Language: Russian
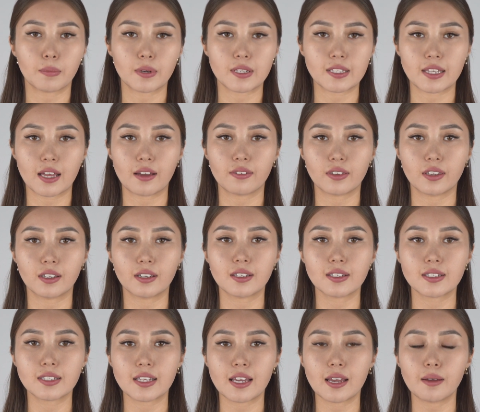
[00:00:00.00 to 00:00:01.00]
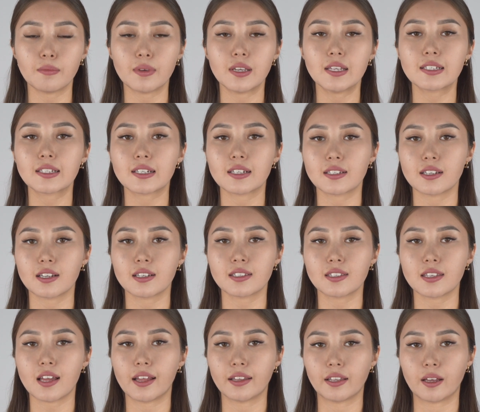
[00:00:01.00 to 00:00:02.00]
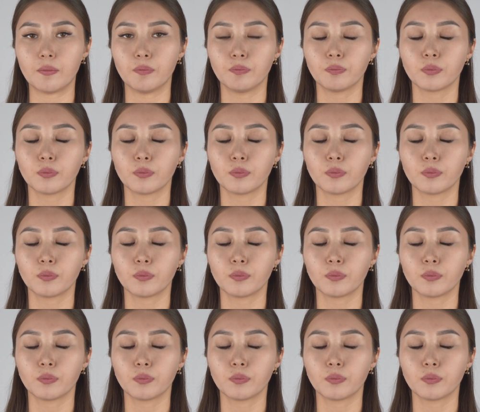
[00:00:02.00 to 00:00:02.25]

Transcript: поставке ГСМ из Казахстана,